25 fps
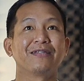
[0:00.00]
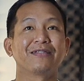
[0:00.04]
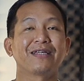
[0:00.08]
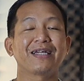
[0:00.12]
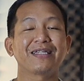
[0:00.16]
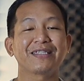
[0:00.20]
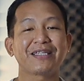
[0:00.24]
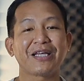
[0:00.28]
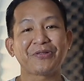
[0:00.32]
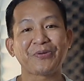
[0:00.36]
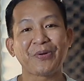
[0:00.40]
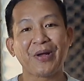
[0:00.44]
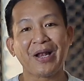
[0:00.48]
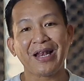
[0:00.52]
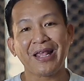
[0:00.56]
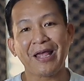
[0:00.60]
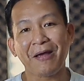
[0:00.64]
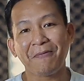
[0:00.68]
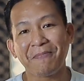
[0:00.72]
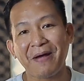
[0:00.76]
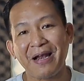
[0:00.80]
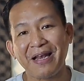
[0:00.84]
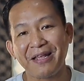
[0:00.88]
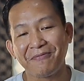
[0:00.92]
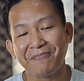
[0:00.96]
Salah satu hal yang
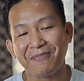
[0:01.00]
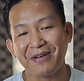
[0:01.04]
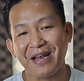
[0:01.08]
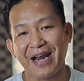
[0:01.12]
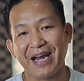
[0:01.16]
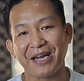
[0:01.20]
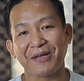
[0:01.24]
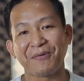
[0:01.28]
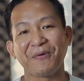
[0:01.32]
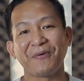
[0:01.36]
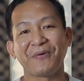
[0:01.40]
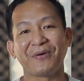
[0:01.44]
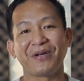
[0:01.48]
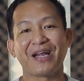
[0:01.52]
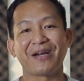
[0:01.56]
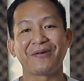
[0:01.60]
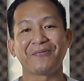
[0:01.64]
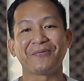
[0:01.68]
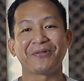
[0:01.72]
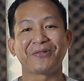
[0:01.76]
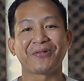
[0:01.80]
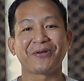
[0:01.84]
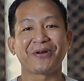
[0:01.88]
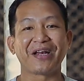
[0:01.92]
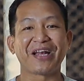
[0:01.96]
paling menarik memang dari
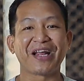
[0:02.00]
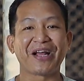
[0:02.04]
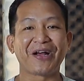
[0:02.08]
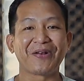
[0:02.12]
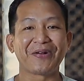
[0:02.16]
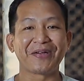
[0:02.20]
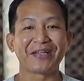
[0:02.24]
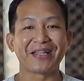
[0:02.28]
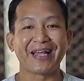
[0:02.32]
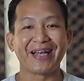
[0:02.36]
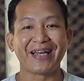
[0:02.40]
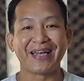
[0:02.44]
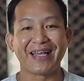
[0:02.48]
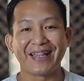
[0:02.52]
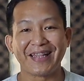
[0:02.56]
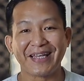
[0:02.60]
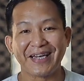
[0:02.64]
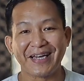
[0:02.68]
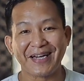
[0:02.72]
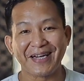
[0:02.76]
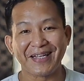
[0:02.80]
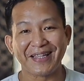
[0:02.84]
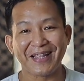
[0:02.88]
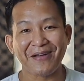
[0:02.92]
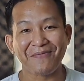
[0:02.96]
motor ini kalau kita lihat
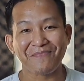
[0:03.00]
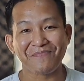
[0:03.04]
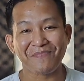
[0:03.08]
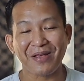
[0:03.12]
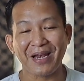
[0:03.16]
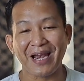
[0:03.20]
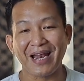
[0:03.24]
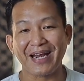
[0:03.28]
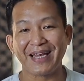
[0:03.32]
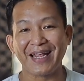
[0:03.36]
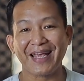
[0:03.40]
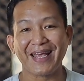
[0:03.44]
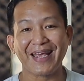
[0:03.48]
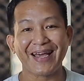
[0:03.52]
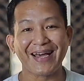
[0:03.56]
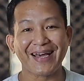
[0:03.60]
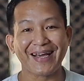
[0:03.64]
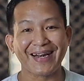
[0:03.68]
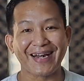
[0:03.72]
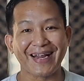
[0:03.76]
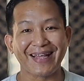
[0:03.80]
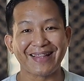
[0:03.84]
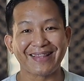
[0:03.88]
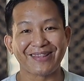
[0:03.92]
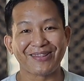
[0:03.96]
adalah tampilannya yang
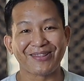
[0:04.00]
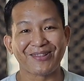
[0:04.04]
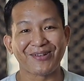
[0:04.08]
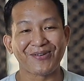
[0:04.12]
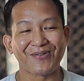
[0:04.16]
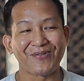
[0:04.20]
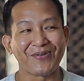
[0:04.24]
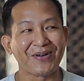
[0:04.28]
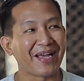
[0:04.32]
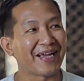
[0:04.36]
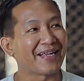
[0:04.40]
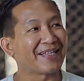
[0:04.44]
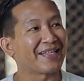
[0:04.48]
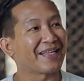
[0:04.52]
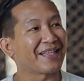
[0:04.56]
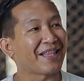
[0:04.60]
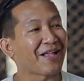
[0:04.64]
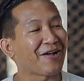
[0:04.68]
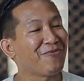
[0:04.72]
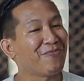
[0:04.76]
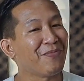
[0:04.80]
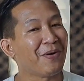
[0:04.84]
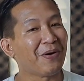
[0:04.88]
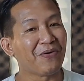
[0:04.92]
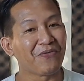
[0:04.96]
retro. Ya kita
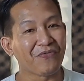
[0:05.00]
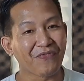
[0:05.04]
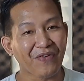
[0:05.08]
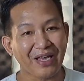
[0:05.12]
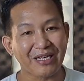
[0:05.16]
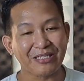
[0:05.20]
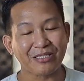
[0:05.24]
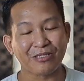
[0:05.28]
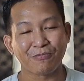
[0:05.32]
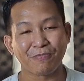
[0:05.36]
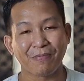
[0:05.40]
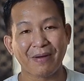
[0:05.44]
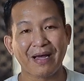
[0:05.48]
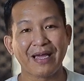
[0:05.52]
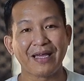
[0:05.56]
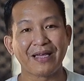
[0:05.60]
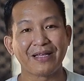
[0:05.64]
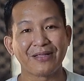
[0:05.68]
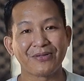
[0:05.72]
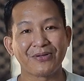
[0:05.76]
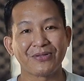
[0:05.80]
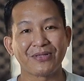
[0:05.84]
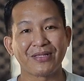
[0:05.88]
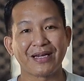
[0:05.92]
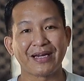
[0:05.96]
tahu bahwa Vespa
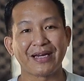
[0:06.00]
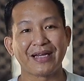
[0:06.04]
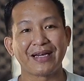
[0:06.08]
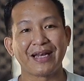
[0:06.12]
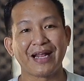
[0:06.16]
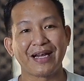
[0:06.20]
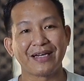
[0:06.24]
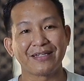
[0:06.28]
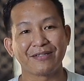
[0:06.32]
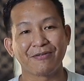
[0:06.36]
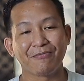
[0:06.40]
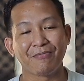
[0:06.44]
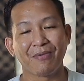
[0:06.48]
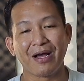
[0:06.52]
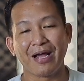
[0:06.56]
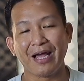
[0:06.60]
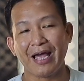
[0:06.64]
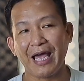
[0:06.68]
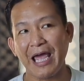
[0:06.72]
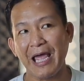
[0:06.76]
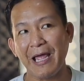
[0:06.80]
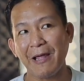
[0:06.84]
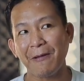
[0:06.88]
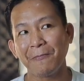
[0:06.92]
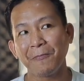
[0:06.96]
itu terkenal
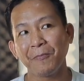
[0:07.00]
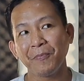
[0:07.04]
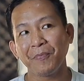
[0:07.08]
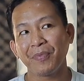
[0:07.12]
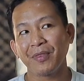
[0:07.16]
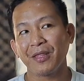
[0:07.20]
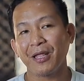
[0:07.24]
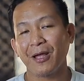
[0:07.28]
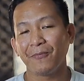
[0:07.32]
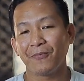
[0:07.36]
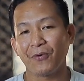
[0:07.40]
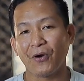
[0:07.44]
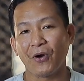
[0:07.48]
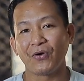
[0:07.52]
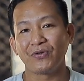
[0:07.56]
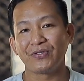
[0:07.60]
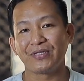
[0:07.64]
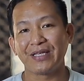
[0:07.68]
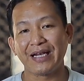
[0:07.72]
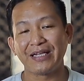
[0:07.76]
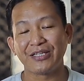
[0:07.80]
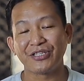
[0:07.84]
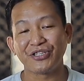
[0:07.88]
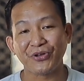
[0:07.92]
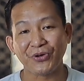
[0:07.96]
sebagai
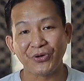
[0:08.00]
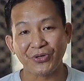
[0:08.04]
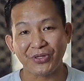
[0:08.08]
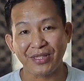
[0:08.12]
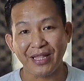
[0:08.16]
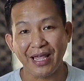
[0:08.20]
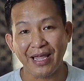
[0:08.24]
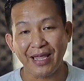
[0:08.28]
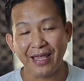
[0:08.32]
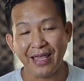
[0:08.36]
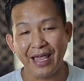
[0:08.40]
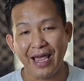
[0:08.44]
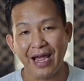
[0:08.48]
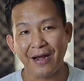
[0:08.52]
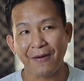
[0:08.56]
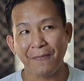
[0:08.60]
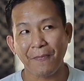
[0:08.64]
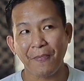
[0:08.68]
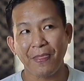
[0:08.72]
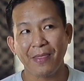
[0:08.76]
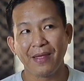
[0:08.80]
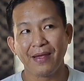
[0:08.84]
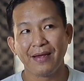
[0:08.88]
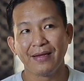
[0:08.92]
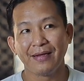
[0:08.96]
produsen skutik
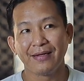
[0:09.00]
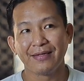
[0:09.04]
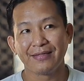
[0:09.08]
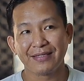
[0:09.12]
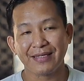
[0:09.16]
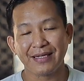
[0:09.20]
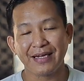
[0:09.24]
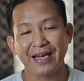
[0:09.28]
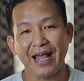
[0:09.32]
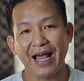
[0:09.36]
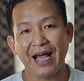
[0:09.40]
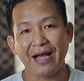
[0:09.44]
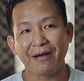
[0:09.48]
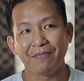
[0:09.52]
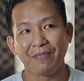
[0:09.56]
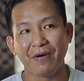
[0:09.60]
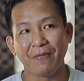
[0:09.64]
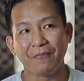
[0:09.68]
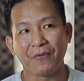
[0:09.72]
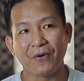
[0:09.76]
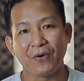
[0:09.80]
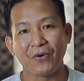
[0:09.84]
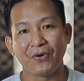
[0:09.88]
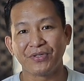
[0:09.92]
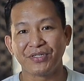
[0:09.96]
yang senang
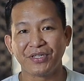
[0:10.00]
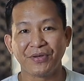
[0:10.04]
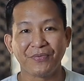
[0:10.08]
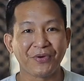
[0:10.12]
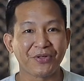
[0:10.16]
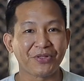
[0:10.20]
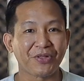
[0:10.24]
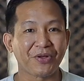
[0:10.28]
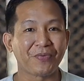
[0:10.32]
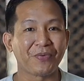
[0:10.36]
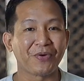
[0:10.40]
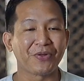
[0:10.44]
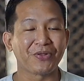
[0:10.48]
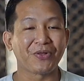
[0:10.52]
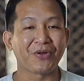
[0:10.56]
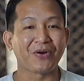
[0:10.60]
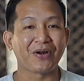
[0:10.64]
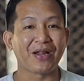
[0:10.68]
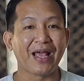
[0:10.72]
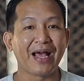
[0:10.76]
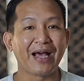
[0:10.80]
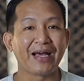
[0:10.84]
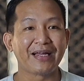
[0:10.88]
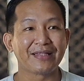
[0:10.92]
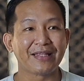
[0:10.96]
memproduksi motor-motor
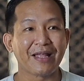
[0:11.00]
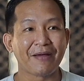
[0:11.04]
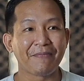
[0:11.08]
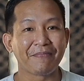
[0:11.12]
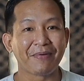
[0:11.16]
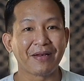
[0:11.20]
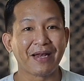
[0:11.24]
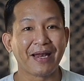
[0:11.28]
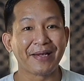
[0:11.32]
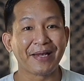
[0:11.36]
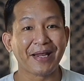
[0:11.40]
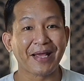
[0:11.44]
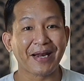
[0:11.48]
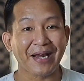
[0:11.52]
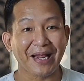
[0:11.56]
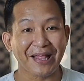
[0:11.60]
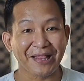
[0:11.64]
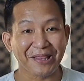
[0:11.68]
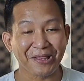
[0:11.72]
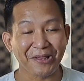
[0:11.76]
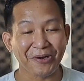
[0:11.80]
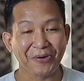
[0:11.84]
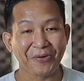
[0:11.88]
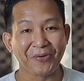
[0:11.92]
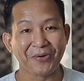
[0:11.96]
yang tampilannya
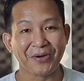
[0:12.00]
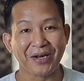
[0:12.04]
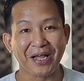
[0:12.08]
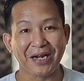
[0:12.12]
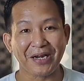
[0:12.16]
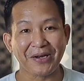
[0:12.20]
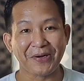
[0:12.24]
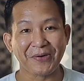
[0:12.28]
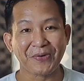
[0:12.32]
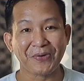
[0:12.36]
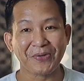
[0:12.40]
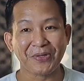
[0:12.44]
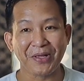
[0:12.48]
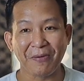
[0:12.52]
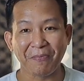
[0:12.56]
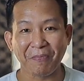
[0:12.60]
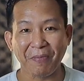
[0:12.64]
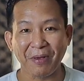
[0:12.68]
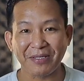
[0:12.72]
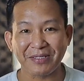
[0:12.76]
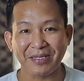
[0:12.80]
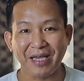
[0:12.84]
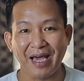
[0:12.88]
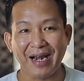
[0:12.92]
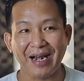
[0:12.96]
retro dari dulu
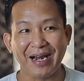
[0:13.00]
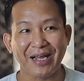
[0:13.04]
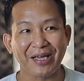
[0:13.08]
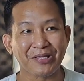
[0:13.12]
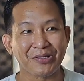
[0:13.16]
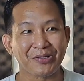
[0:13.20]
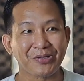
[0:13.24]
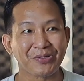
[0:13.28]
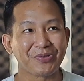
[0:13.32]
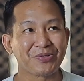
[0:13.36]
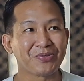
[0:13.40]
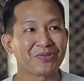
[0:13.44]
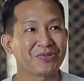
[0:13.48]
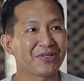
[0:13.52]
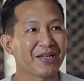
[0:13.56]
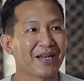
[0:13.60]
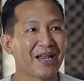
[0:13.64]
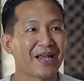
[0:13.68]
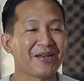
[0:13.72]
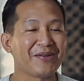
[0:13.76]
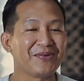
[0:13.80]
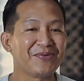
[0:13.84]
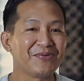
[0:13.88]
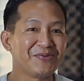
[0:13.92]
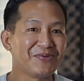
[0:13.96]
sampai sekarang itu
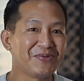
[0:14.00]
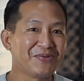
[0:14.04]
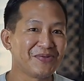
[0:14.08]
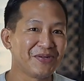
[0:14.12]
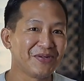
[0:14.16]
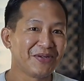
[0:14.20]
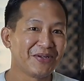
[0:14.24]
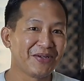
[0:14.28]
selalu